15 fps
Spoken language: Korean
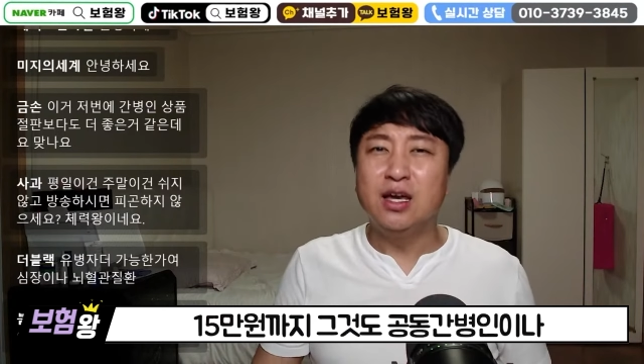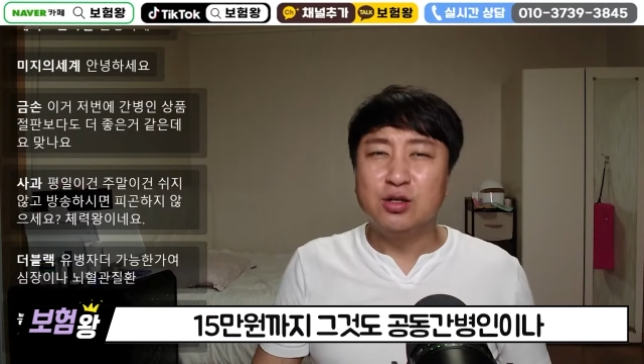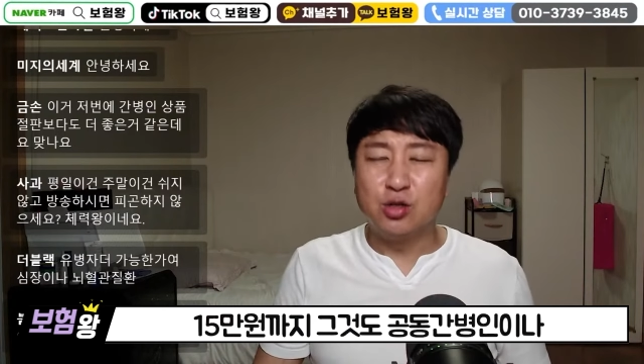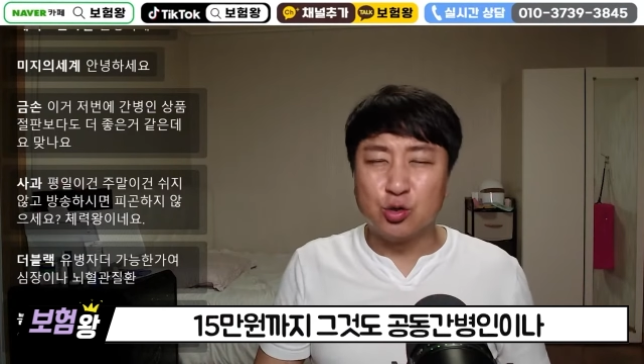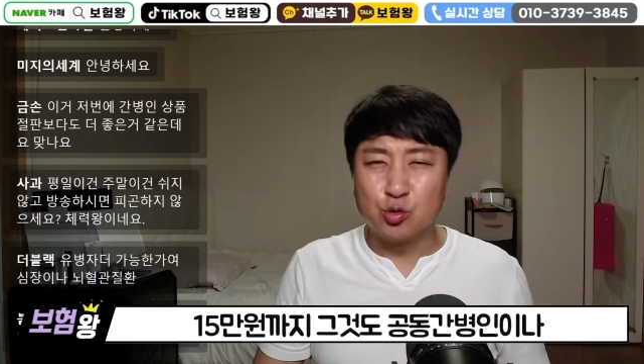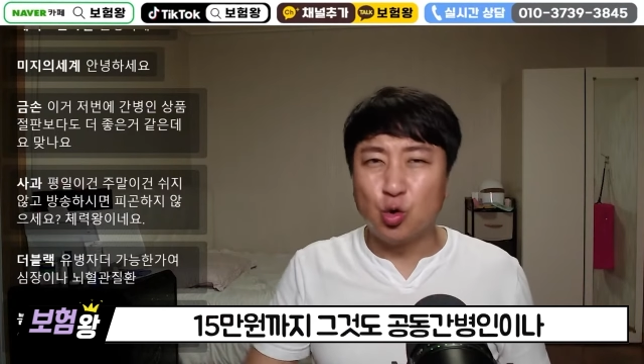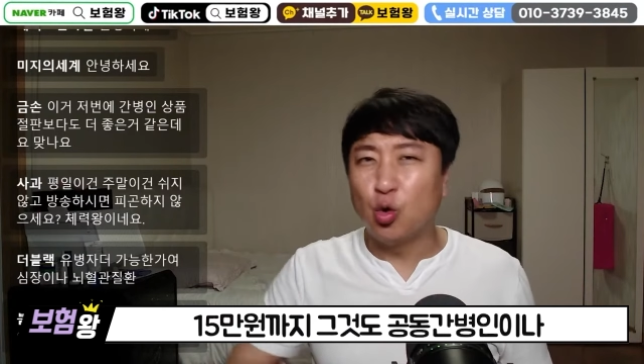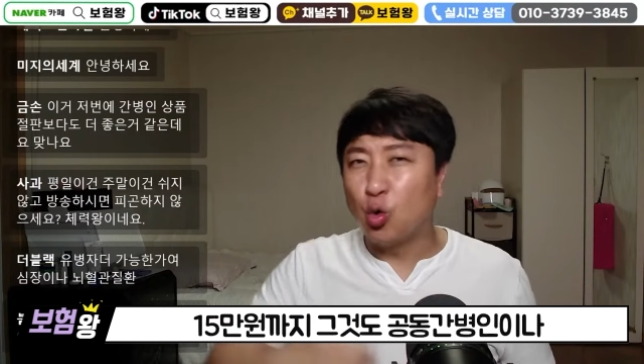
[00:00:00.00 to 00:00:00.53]

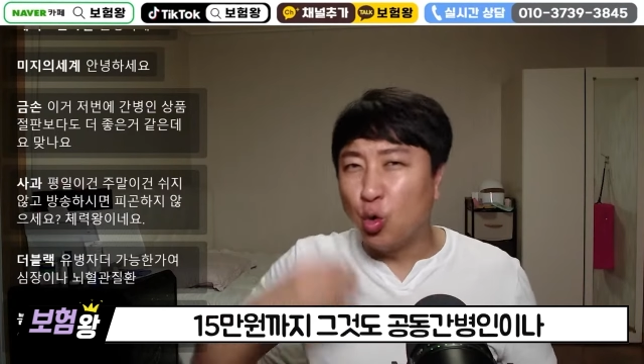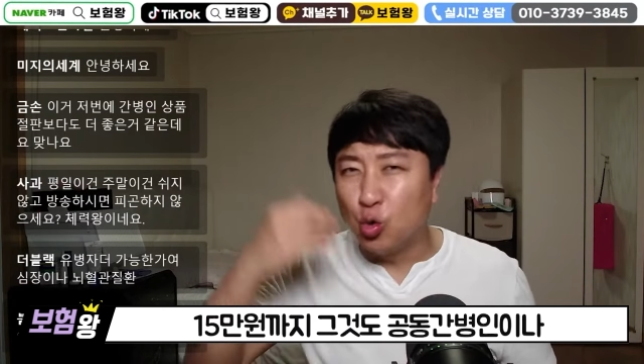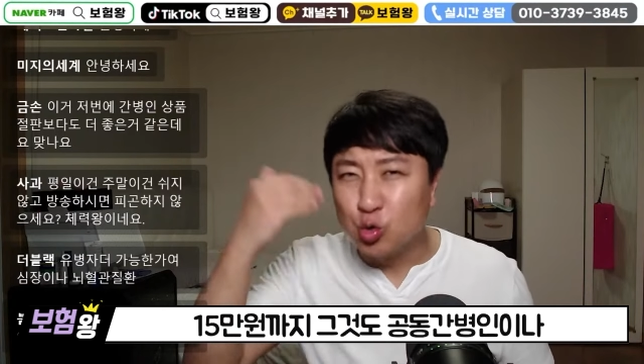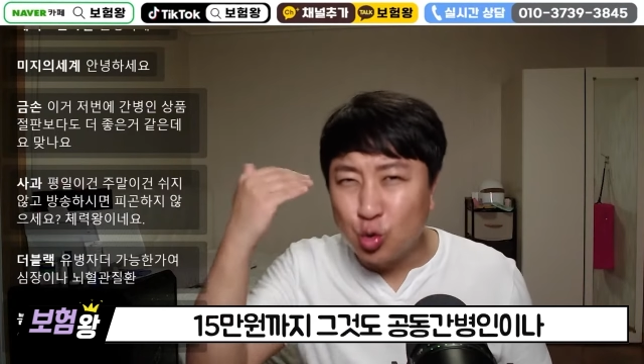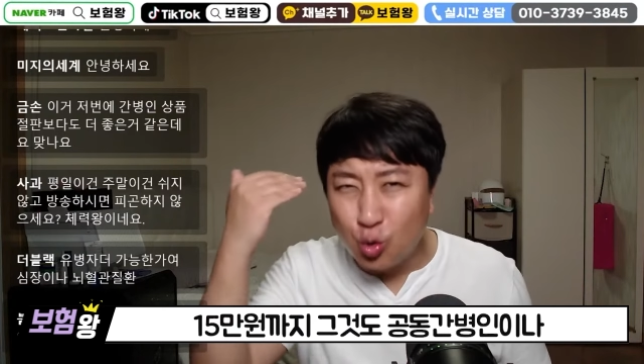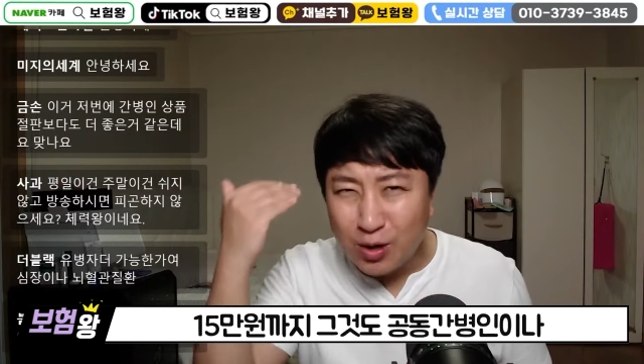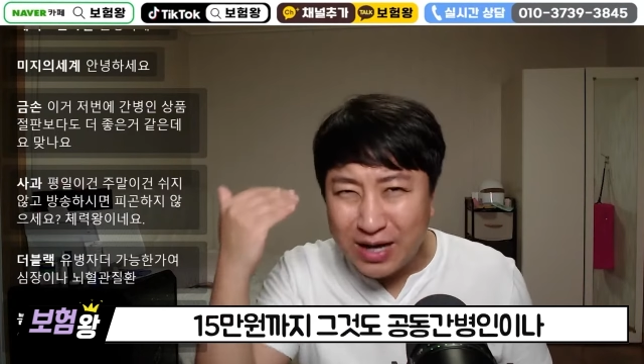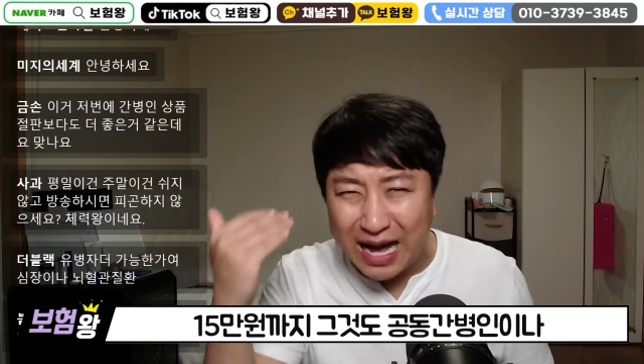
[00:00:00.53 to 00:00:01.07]
그것도
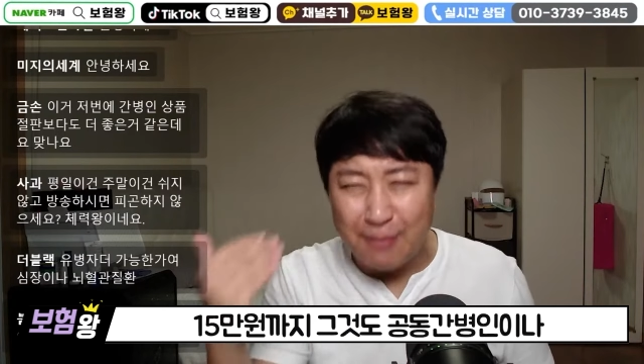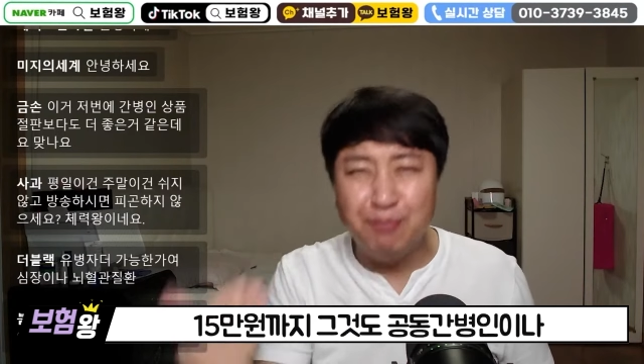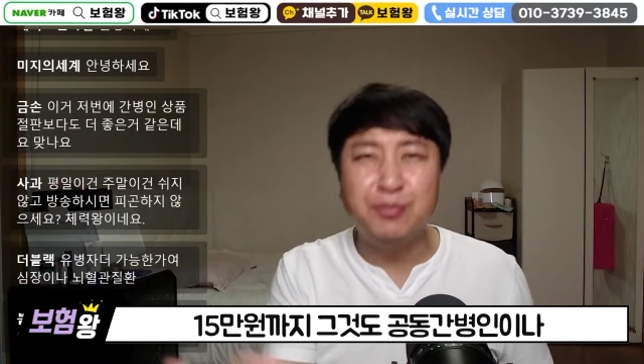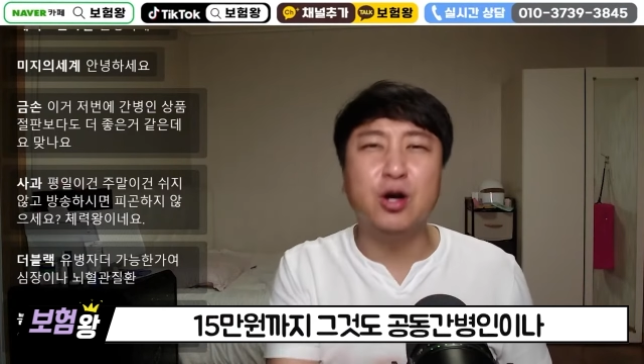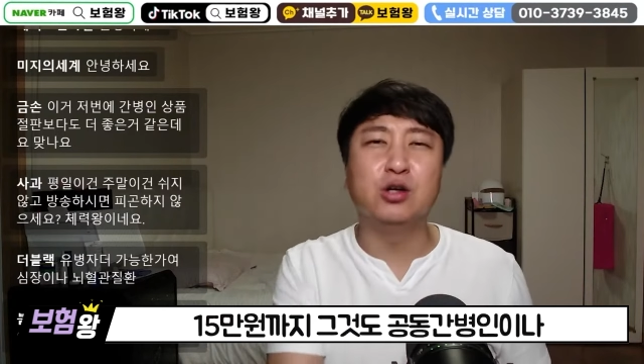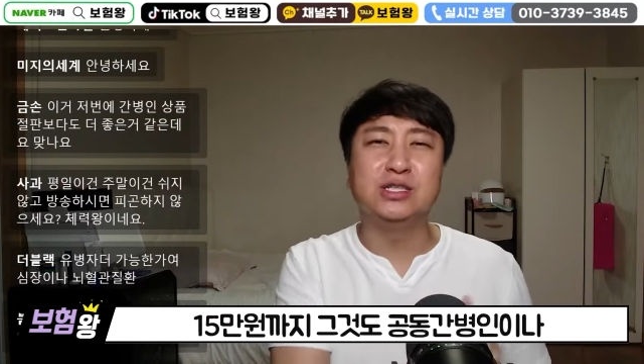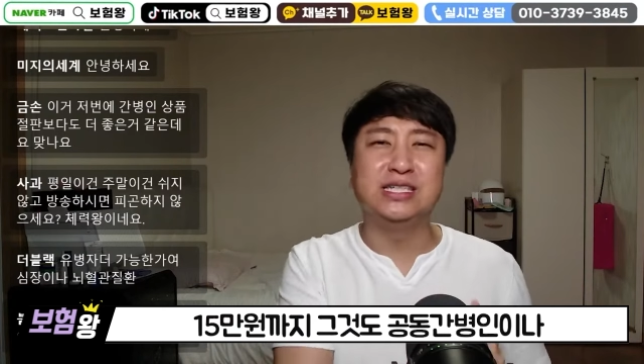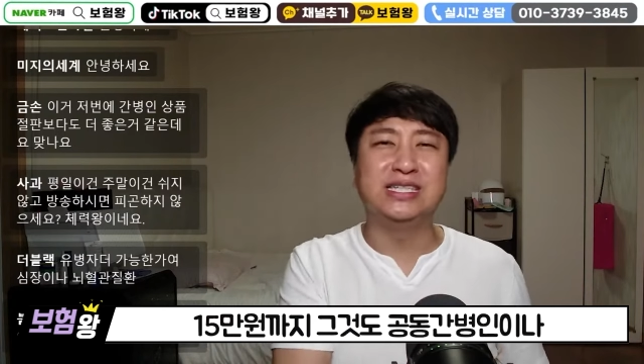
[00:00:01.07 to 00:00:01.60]
공동
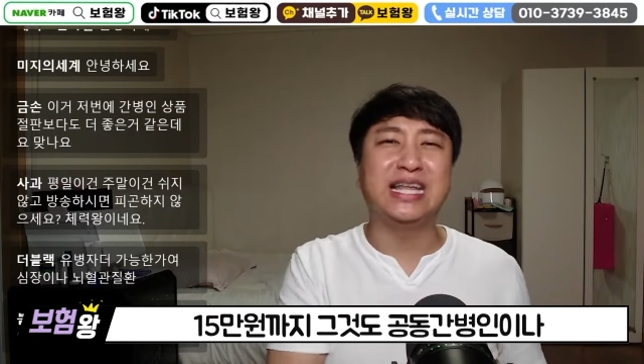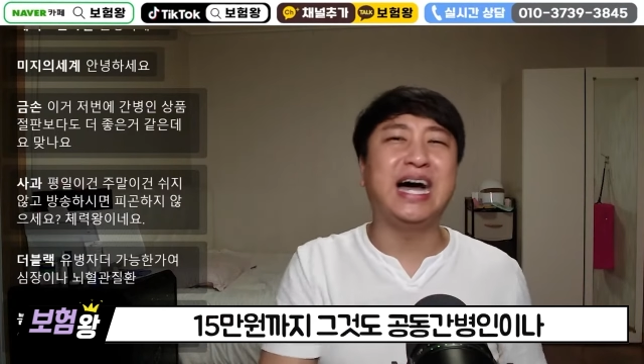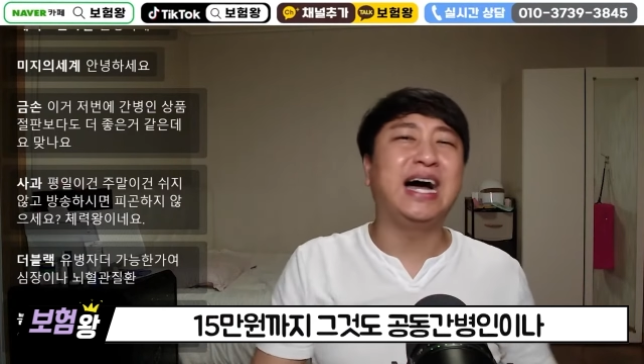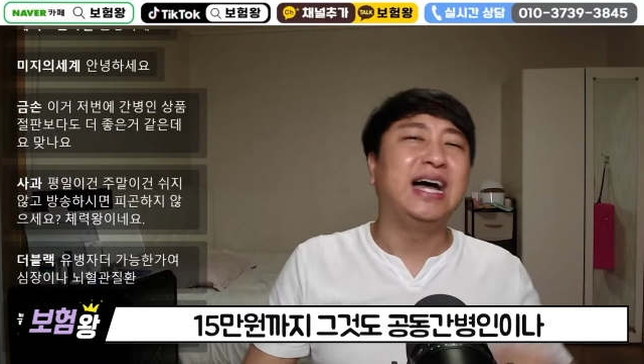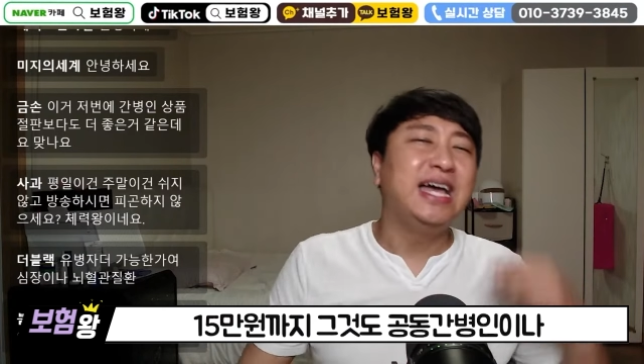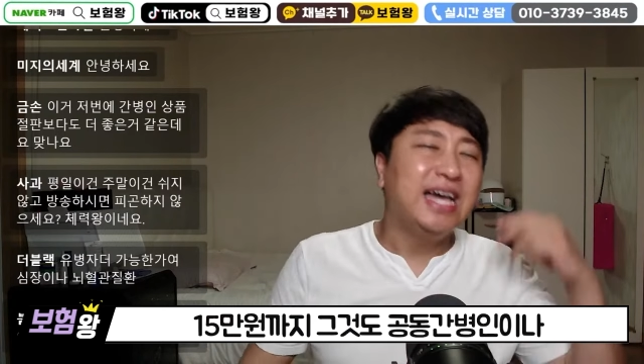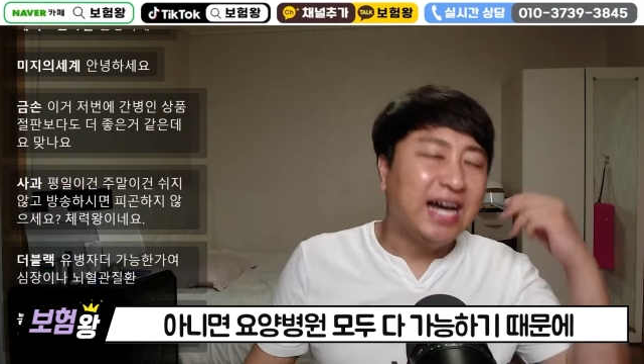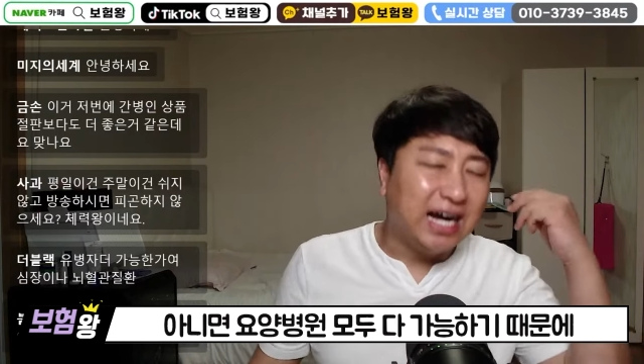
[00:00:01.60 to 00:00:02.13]
간병인이나